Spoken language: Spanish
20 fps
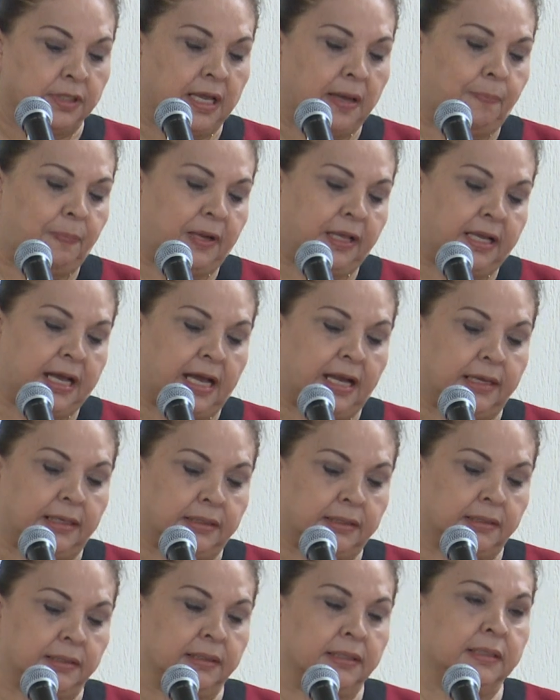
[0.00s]
de
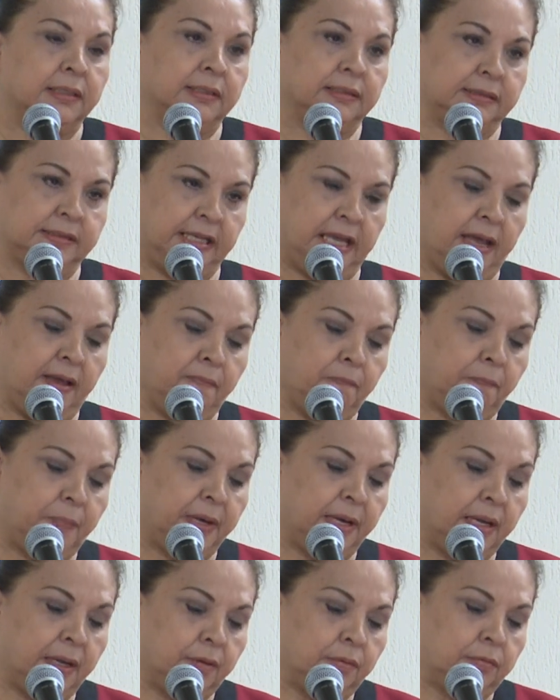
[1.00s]
aplicar
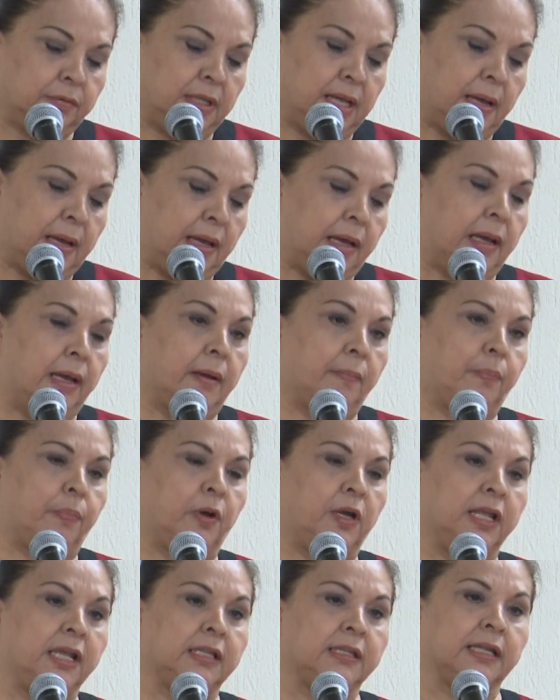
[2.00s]
siempre una
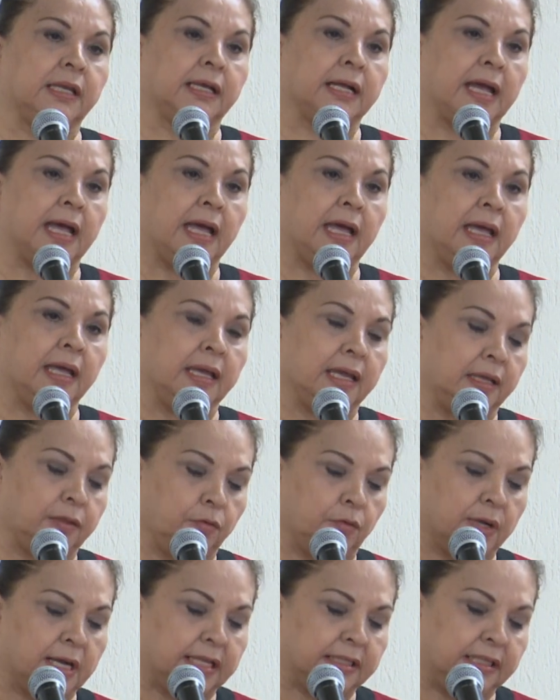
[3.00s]
política
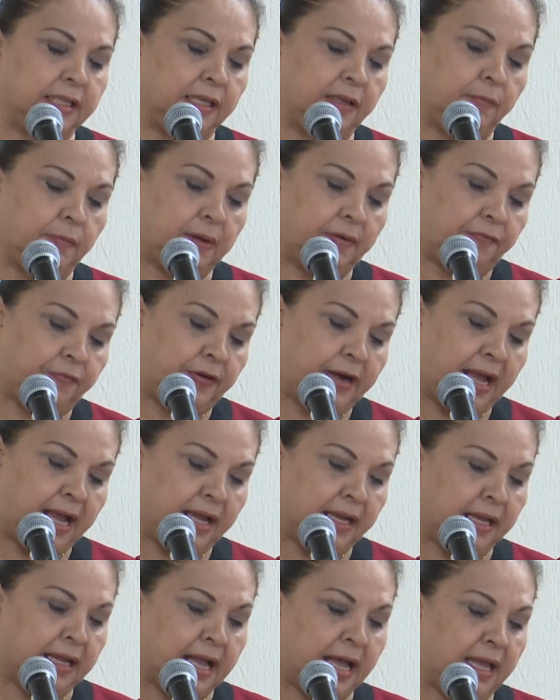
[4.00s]
educativa
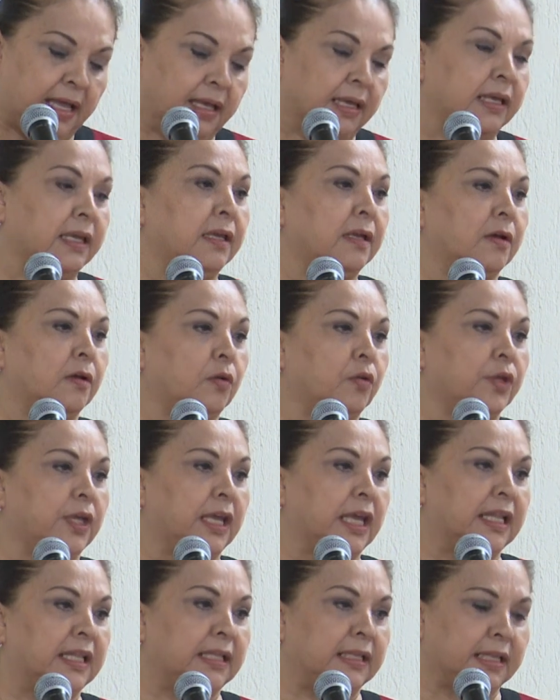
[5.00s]
franca,
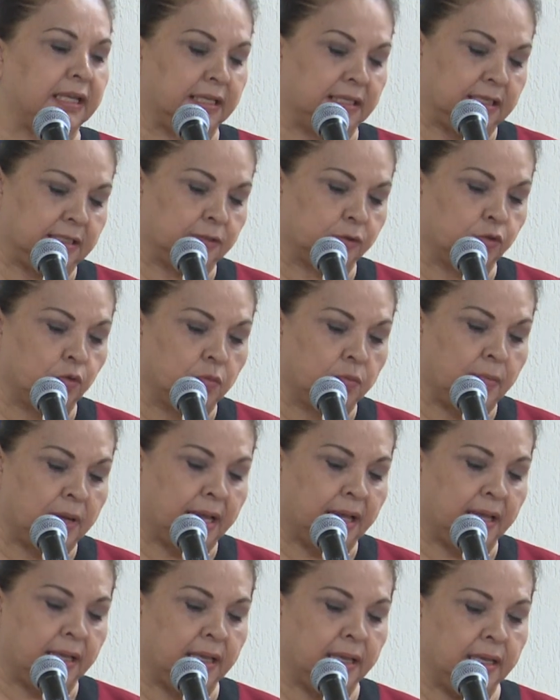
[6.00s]
incluyente, de
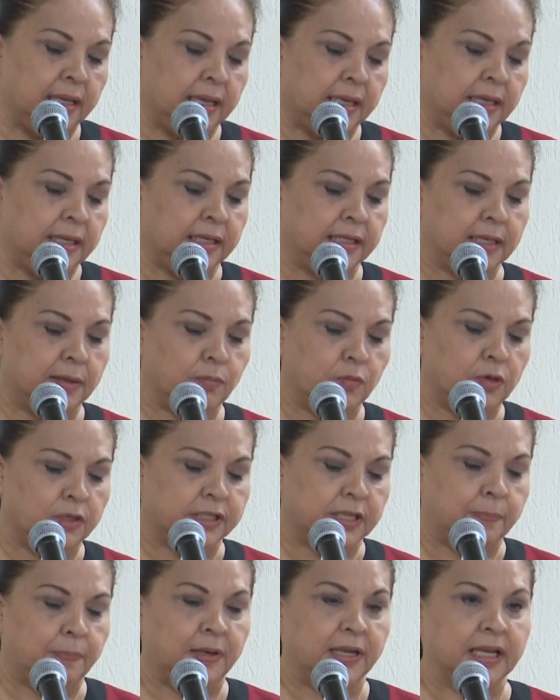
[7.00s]
suma y de
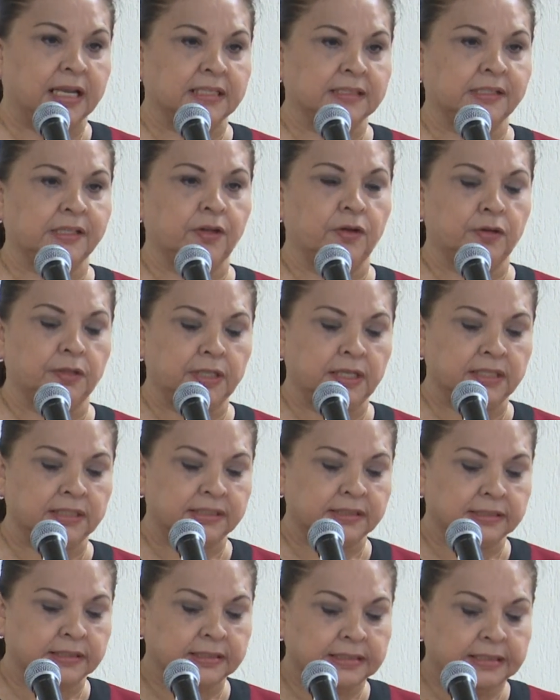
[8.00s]

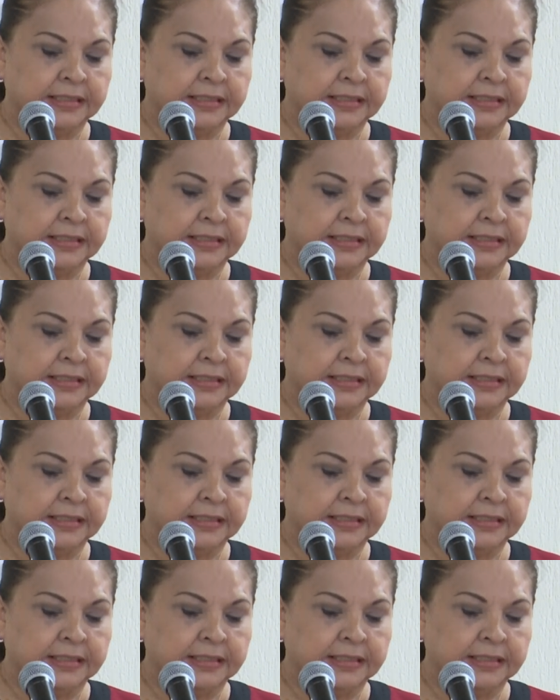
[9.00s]
multiplicaciones,